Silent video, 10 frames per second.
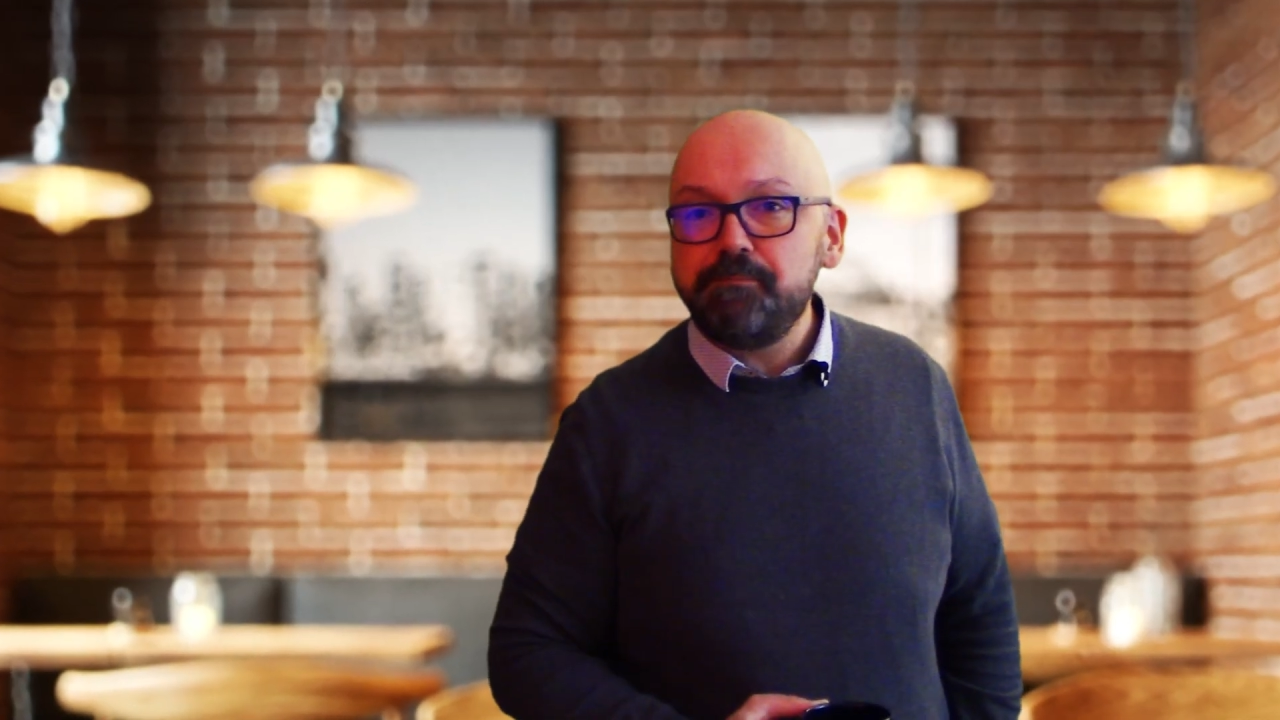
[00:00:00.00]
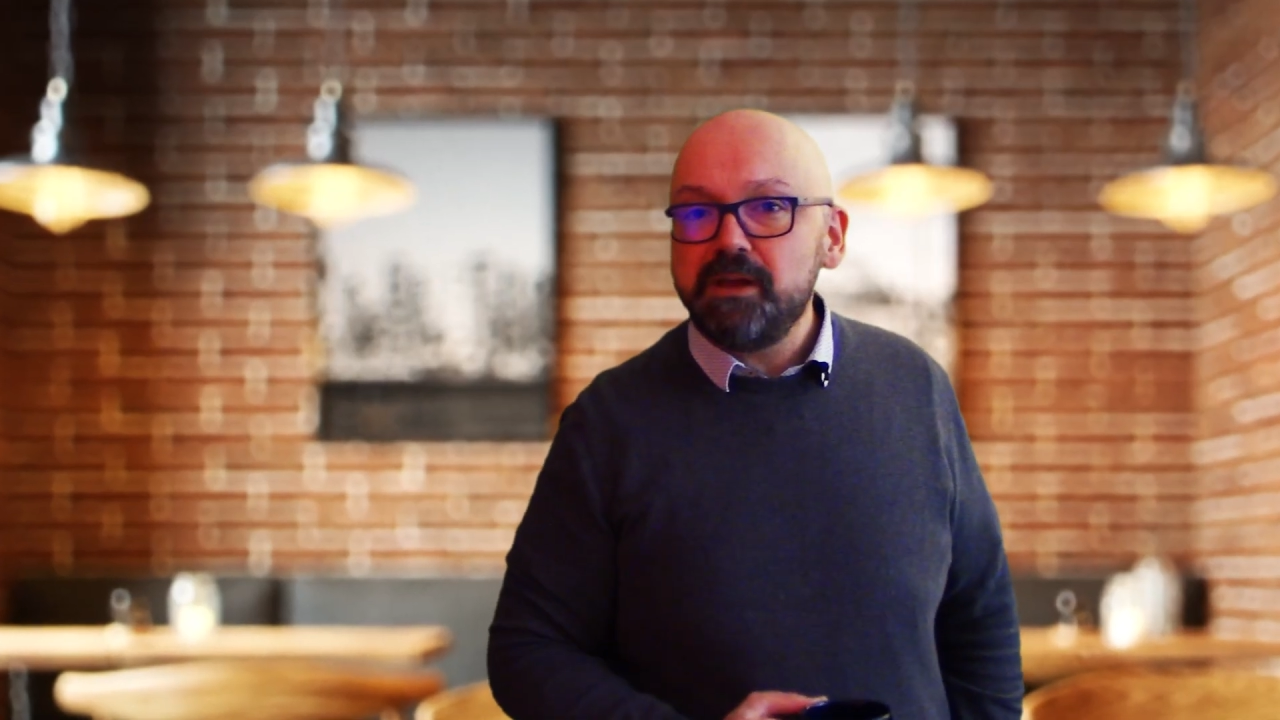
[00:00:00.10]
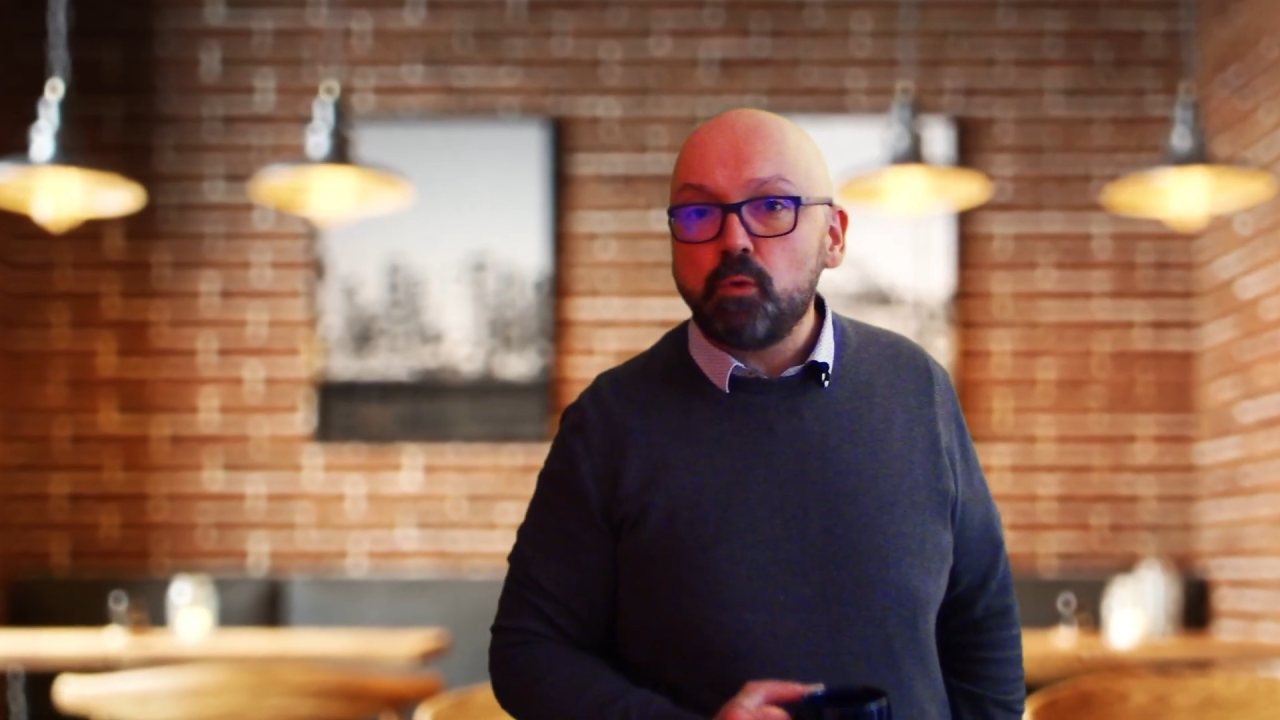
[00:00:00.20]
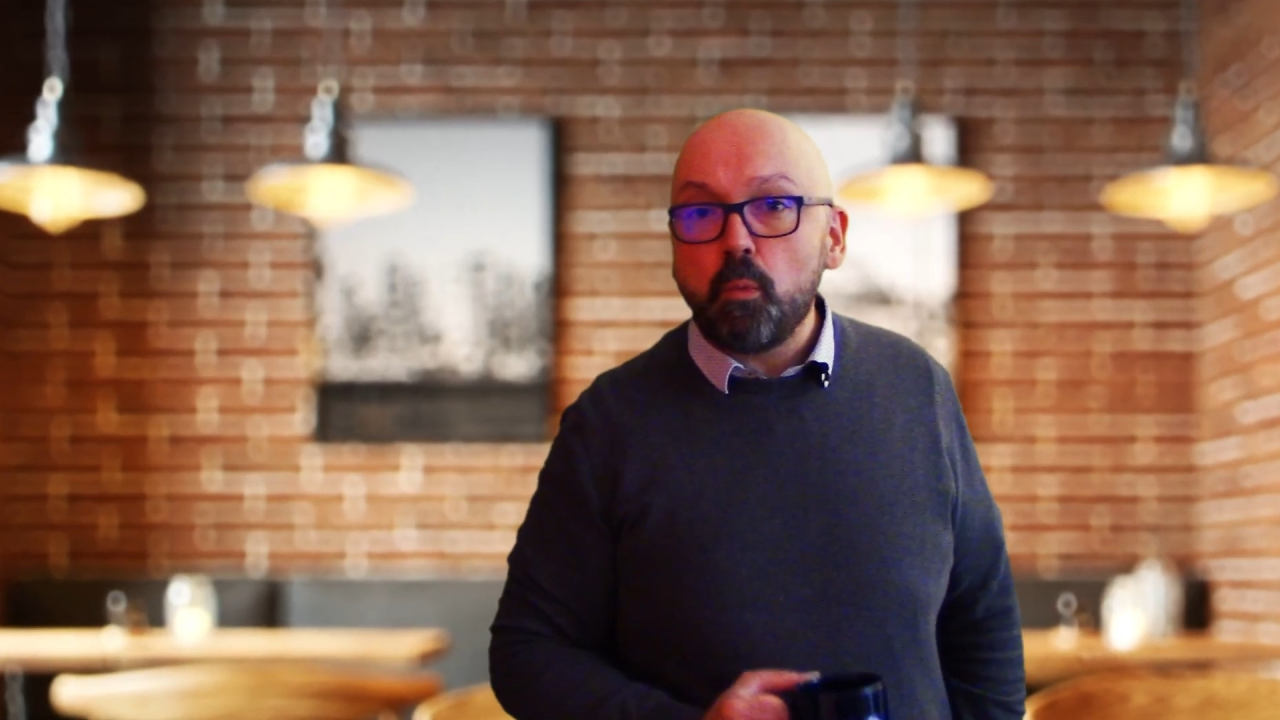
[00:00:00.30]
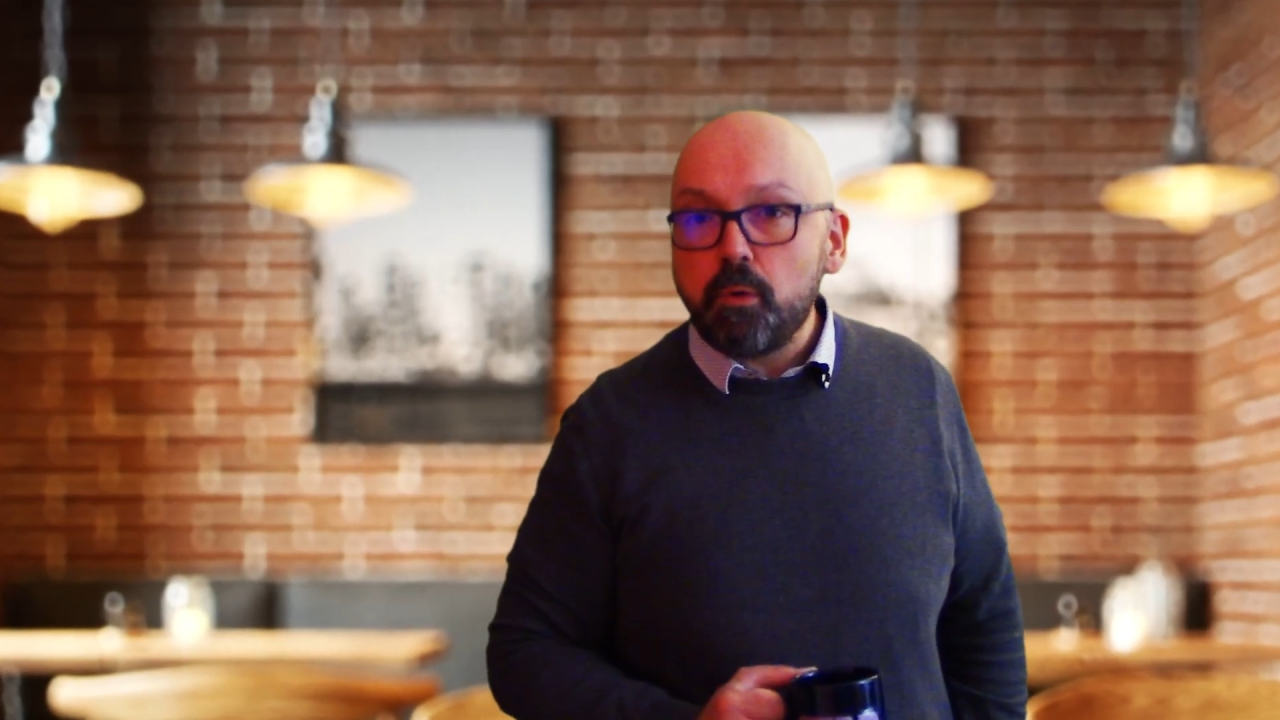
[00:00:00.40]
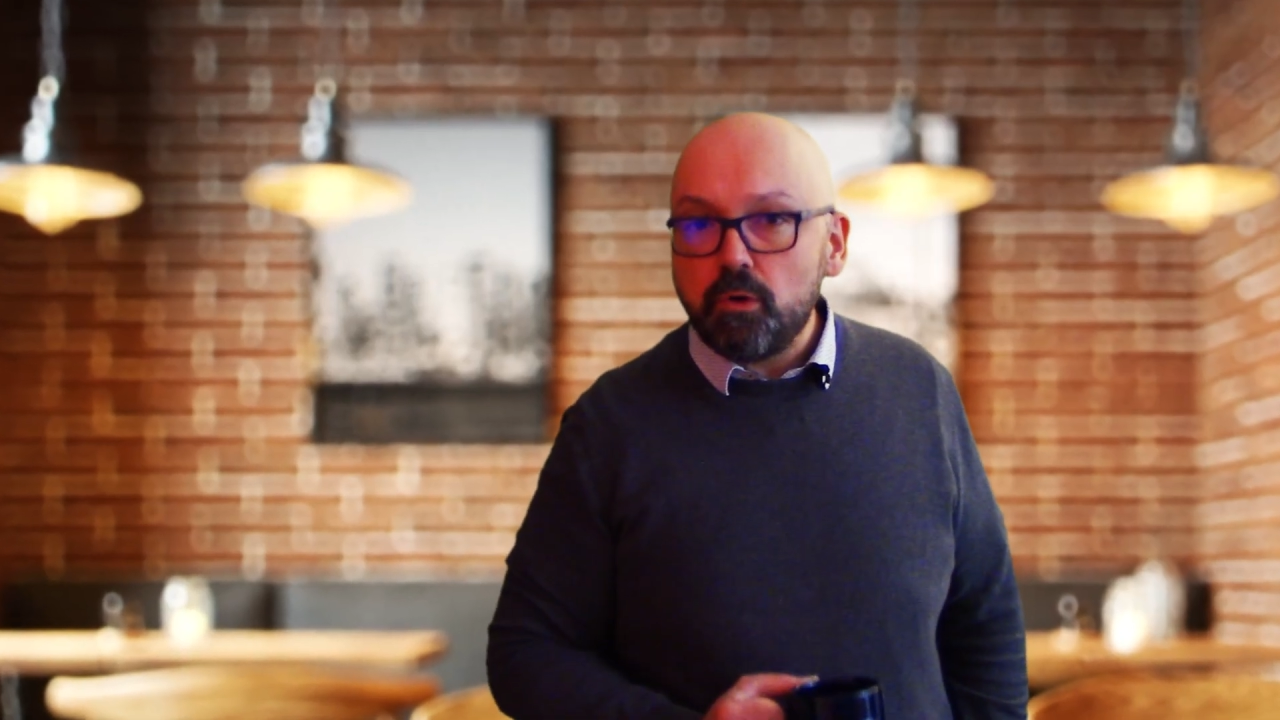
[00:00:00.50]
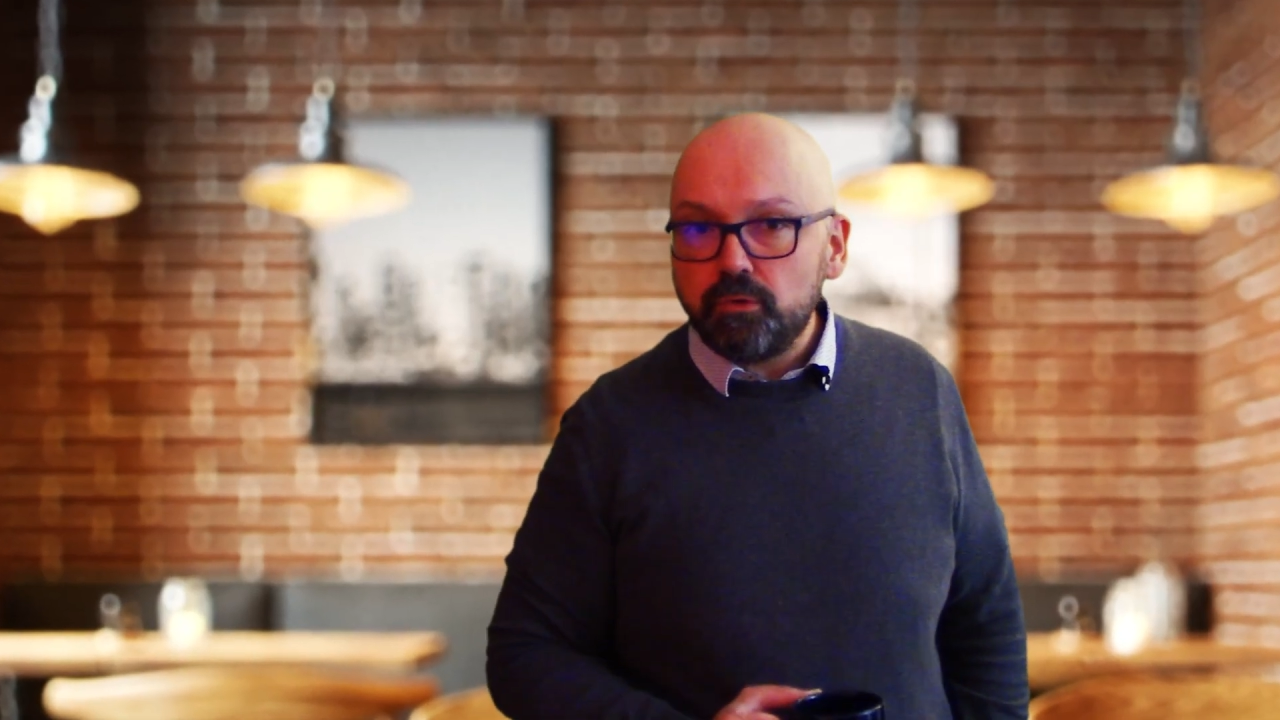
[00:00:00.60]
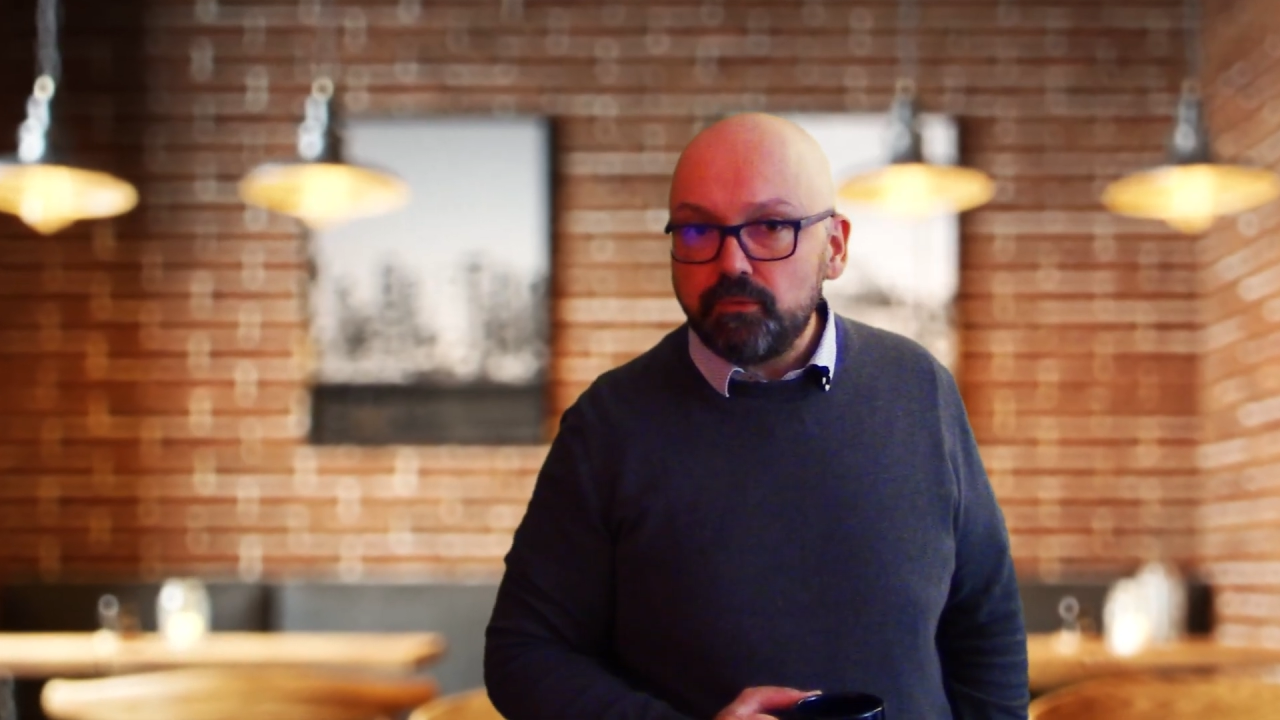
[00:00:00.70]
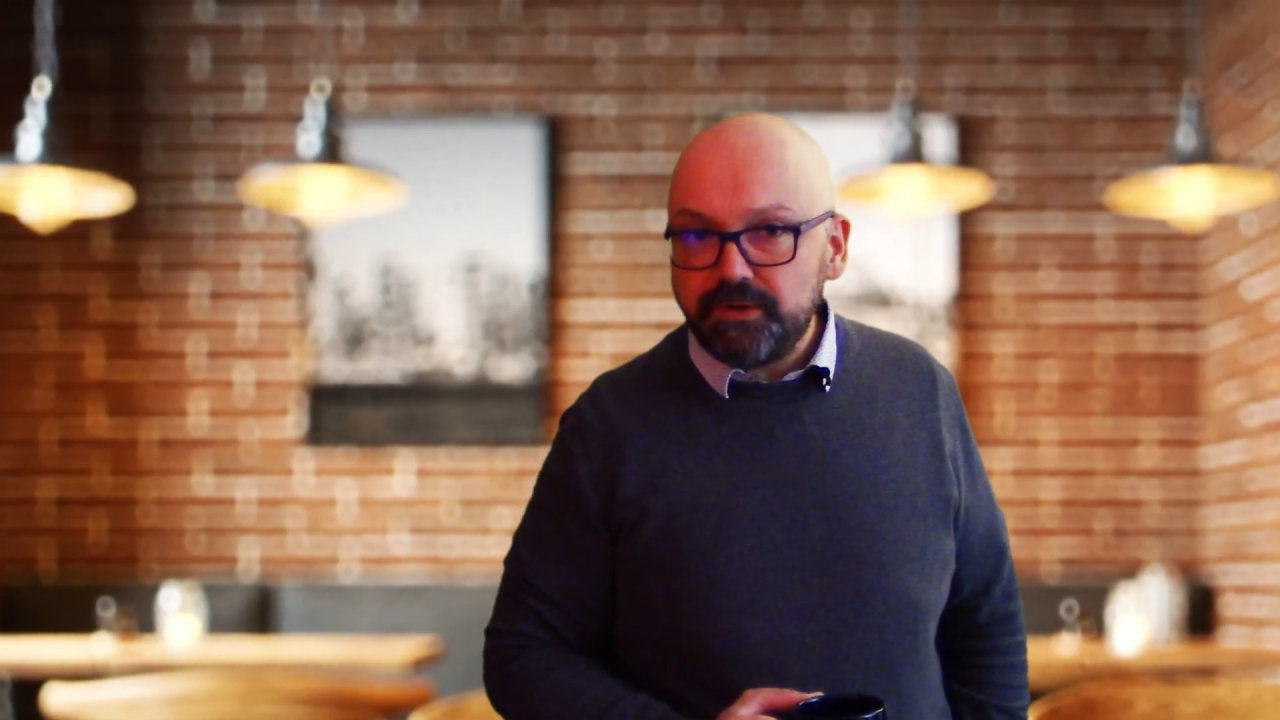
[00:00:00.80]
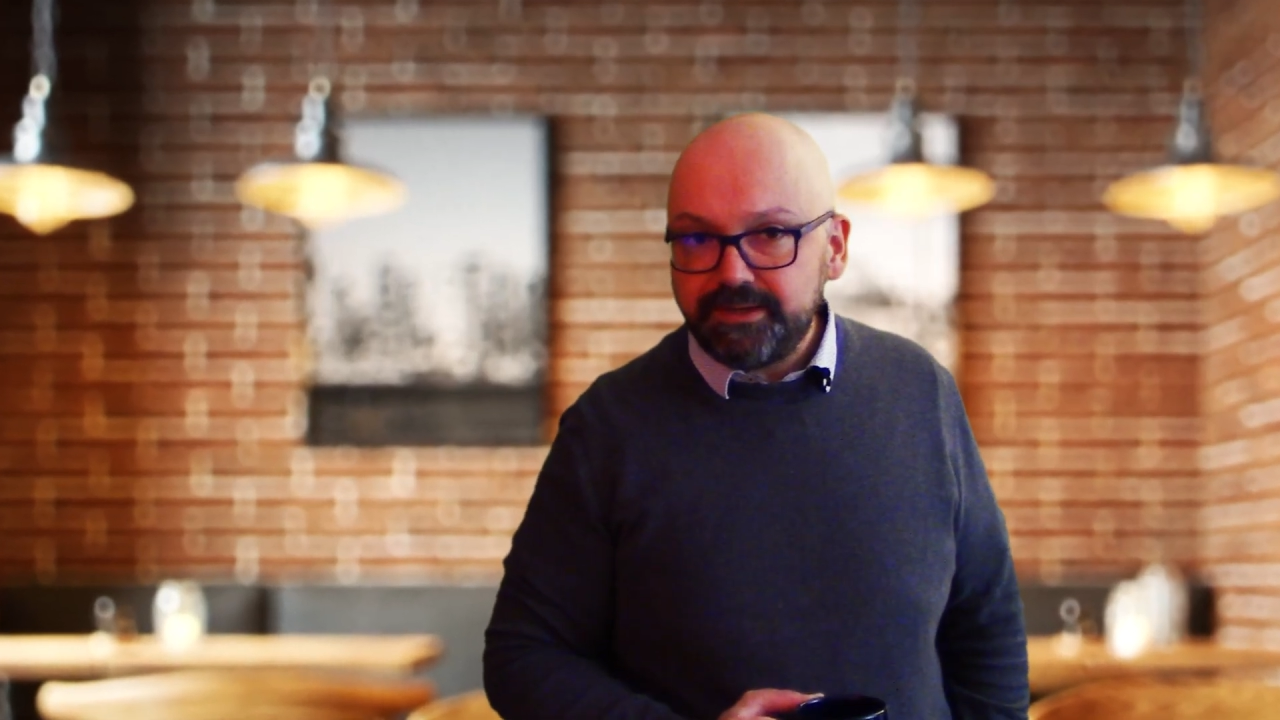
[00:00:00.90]
à comprendre en
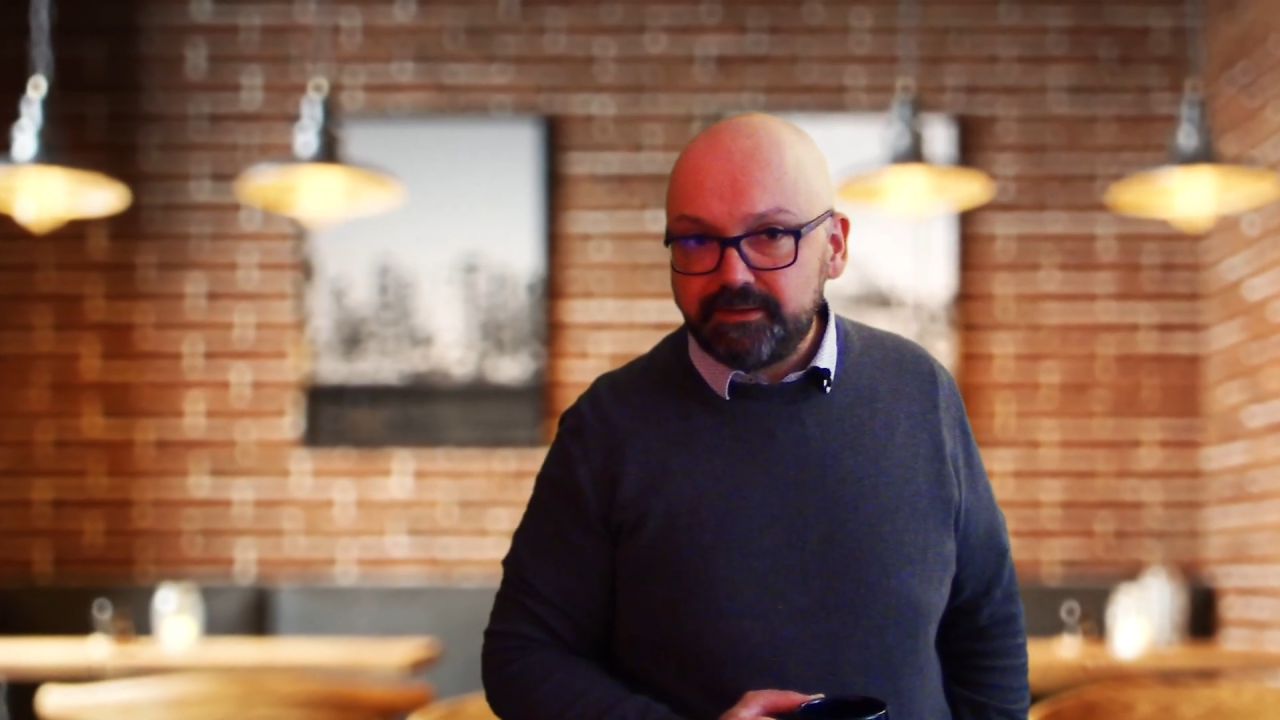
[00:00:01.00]
fait.